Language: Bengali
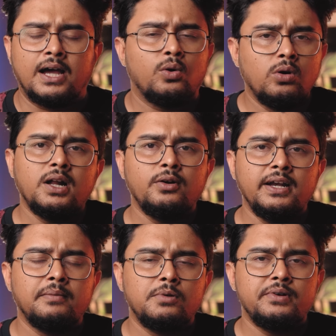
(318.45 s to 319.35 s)
আর অন্যান্য
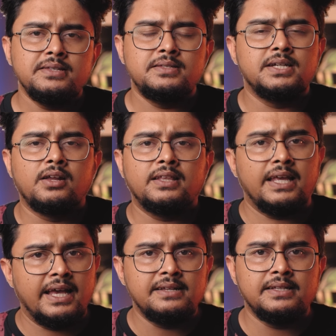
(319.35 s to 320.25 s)
টিডাব্লিউএস যেগুলোতে
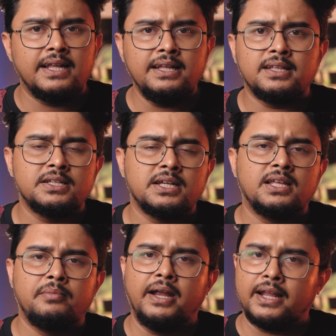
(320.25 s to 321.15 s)
এএনসি নাই তাদের
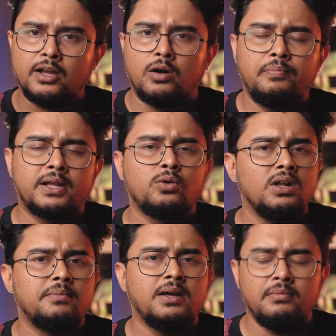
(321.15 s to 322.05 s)
সাথে আমি এটাকে কম্পেয়ার
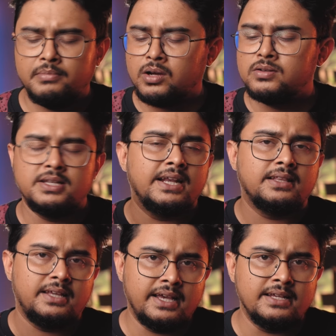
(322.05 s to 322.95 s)
করলাম না বিকজ
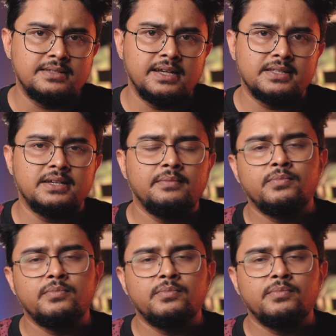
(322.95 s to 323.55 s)
এটাতে এএনসি আছে